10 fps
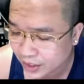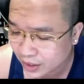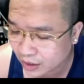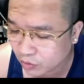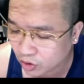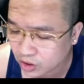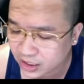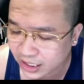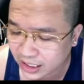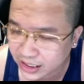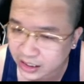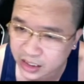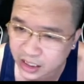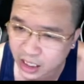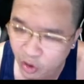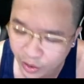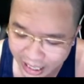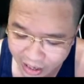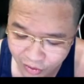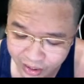không có những giá trị cơ hội
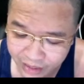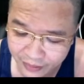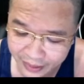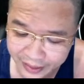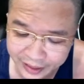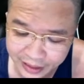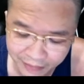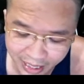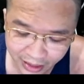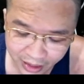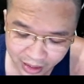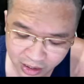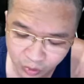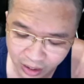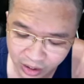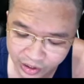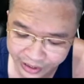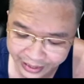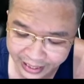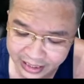nào khi bản thân các bạn không là người
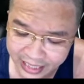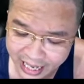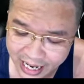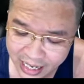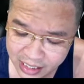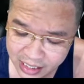đánh giá,